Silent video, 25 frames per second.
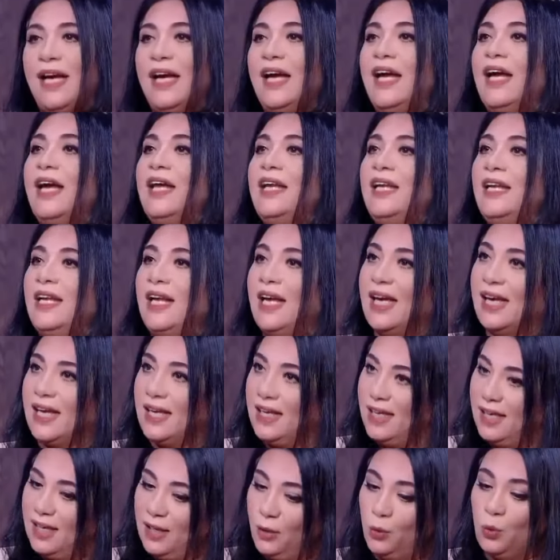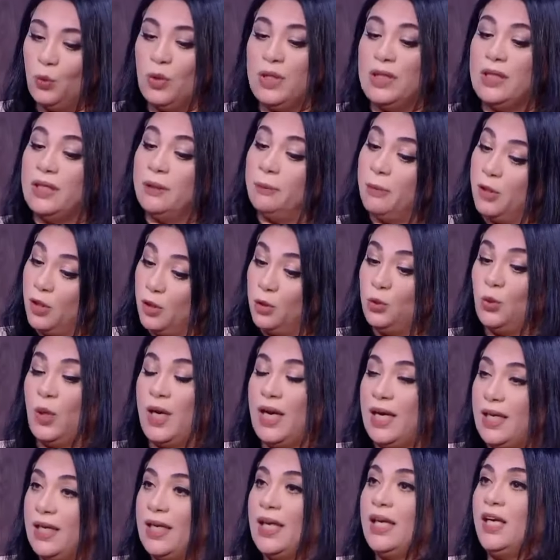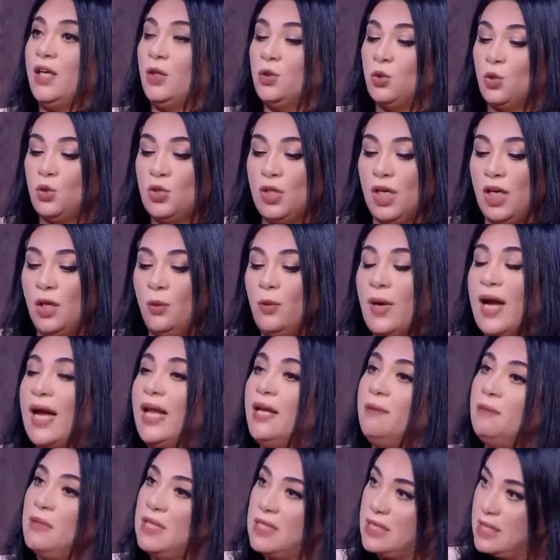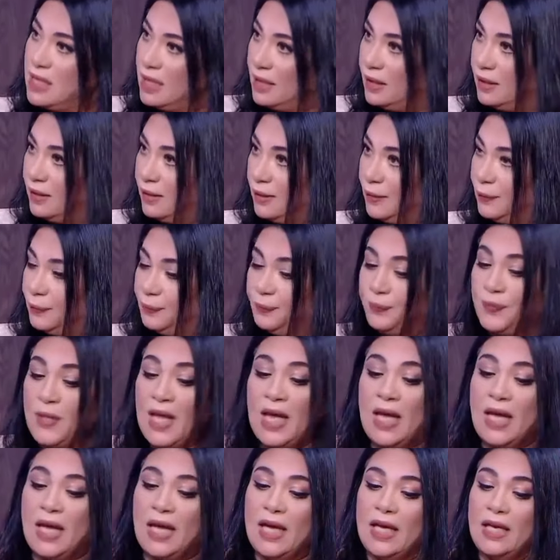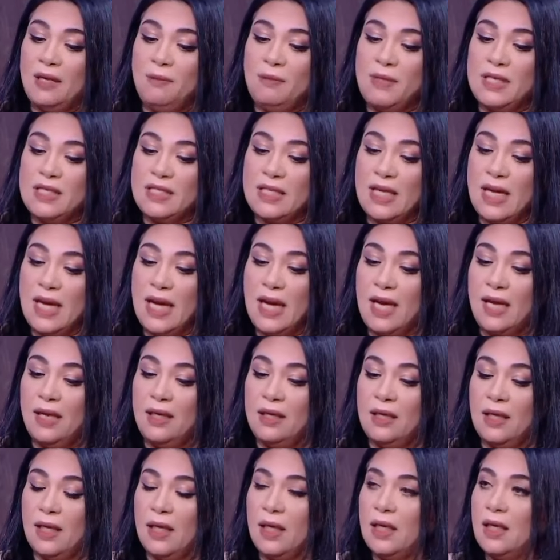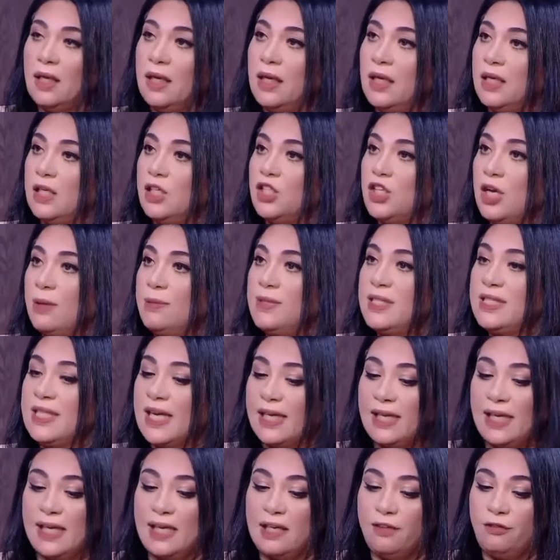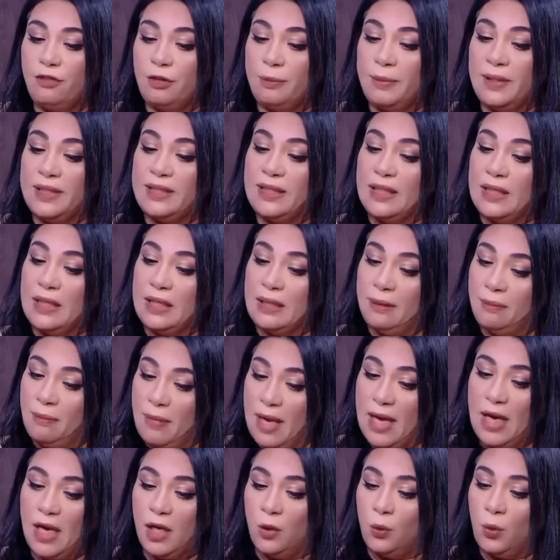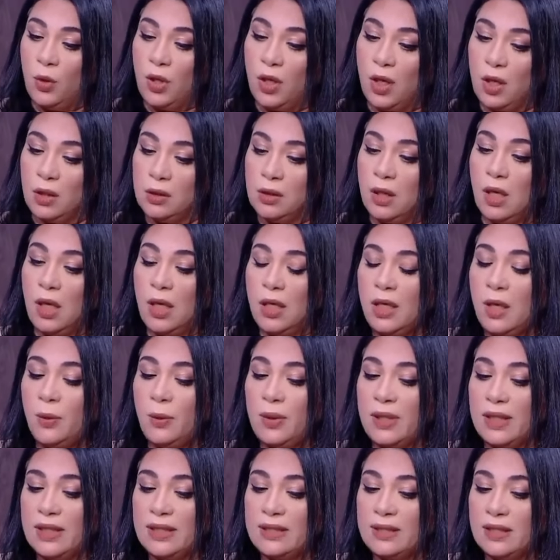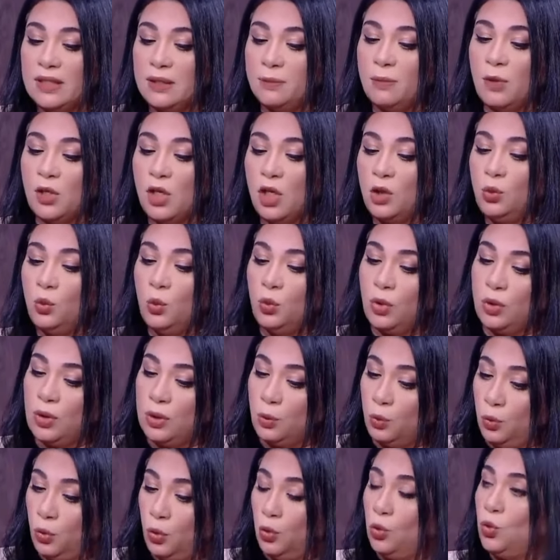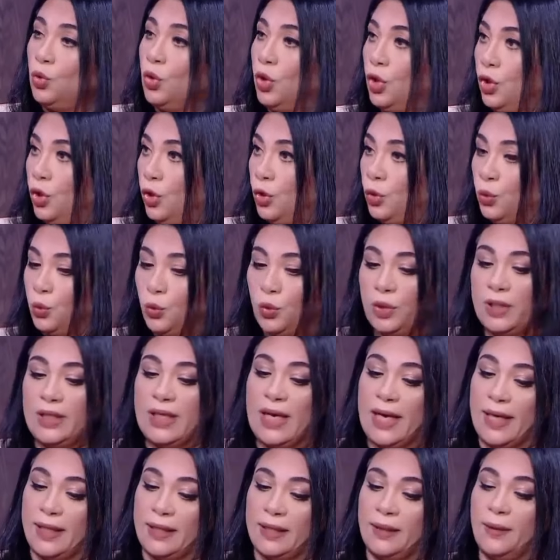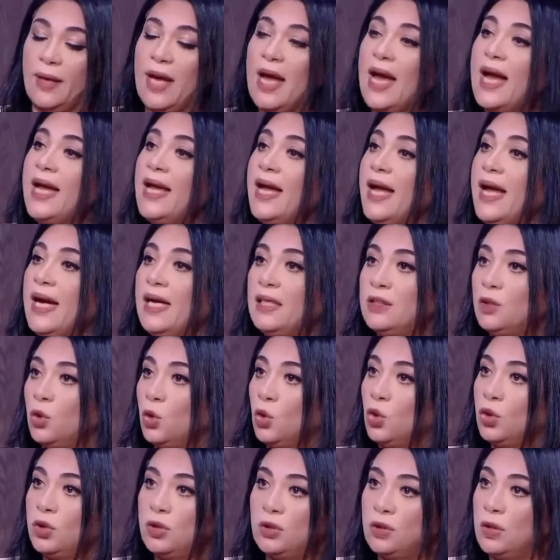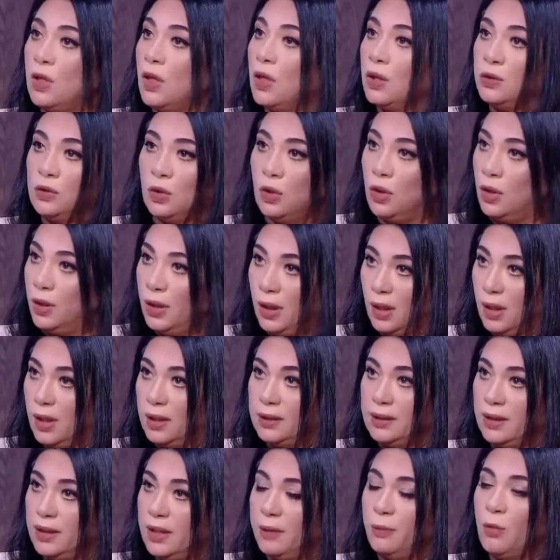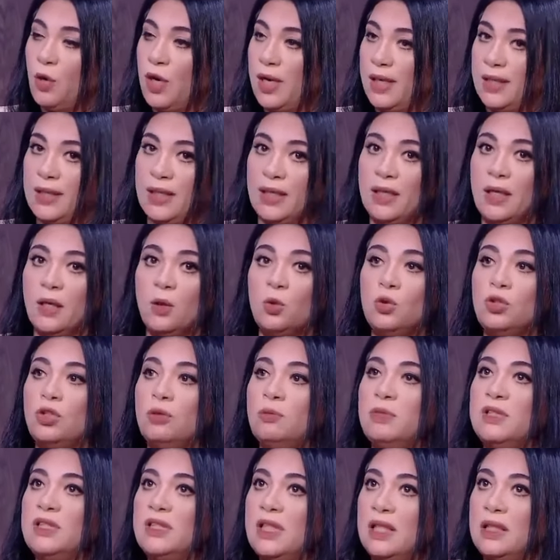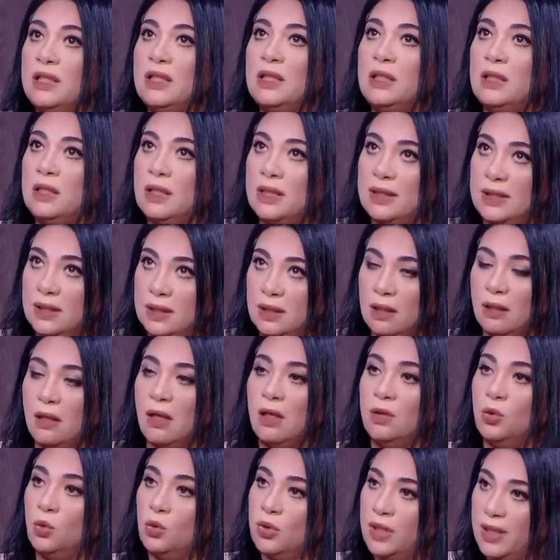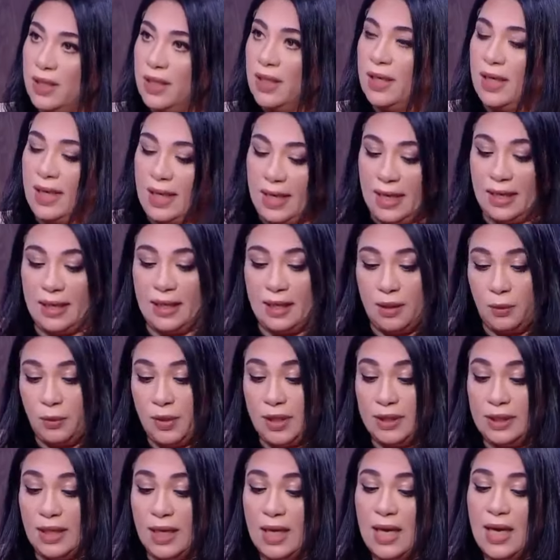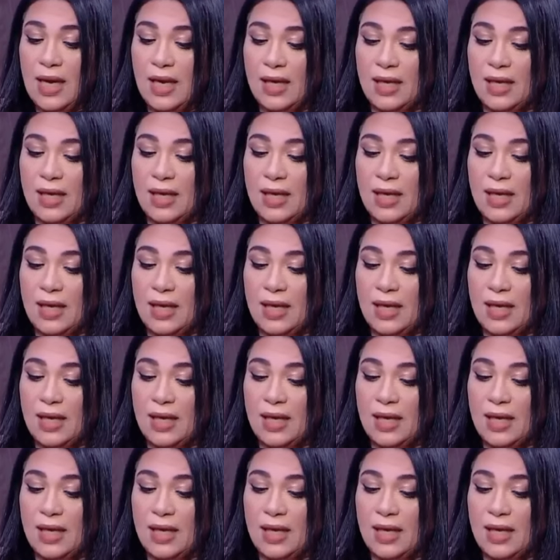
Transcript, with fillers: بقى الاخير واللي برده هيلاقي حظوظ حلوه الميزان مم. الميزان آه الشمس داخله لك في بيت المال والقضايا والاستثمارات ورجوع الحقوق يعني اي حاجه تخص قضايا قضيه معينه كنت مستني نتيجه قانونيه لحاجه او كده